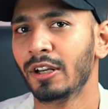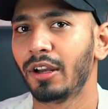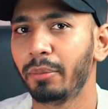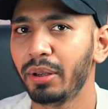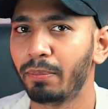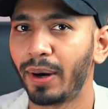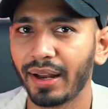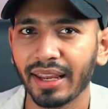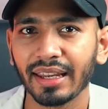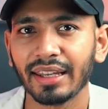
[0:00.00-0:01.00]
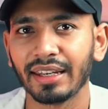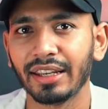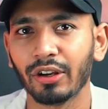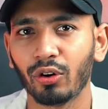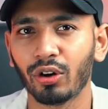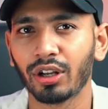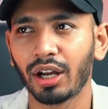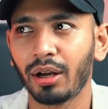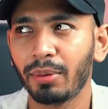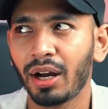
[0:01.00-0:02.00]
कभी बढ़ेंगे नहीं और
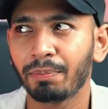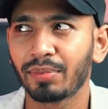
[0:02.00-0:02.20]
अब आप